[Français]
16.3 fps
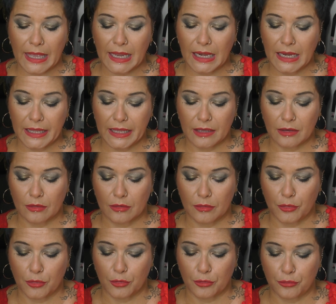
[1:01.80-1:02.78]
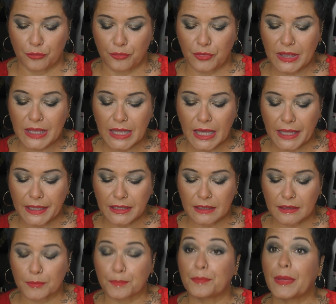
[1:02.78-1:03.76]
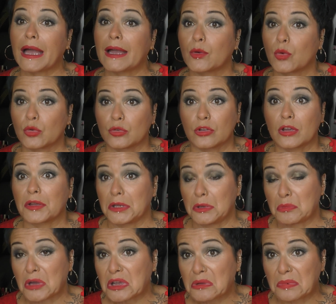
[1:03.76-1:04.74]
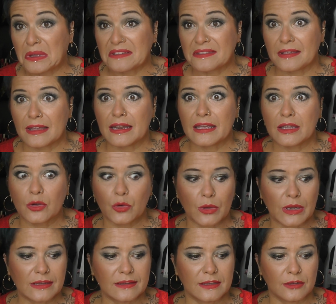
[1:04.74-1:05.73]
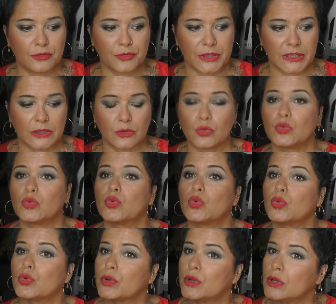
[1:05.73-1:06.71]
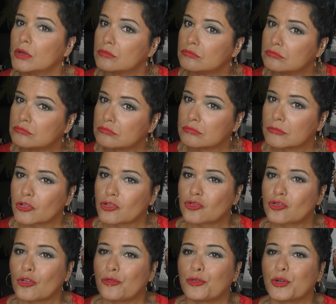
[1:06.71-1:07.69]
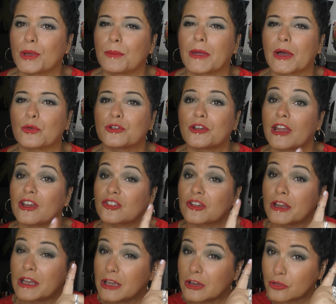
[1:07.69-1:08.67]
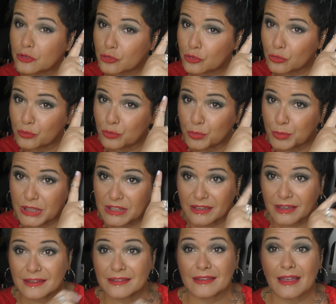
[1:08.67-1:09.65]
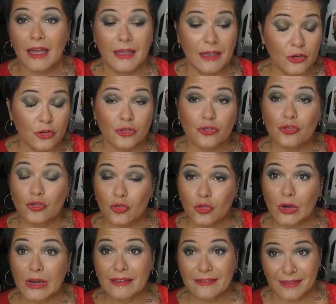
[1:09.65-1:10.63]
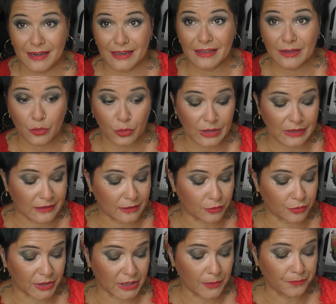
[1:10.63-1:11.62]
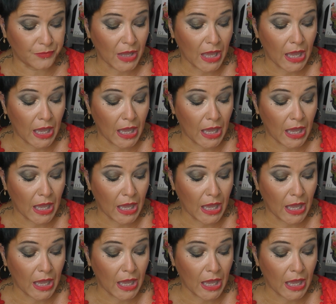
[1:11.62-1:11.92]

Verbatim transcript: elle est euh, vegan, par contre, il ne marque pas si elle est cruelty free. Donc je ferai mes recherches et je vous mettrai ça juste là si elle est cruelty free.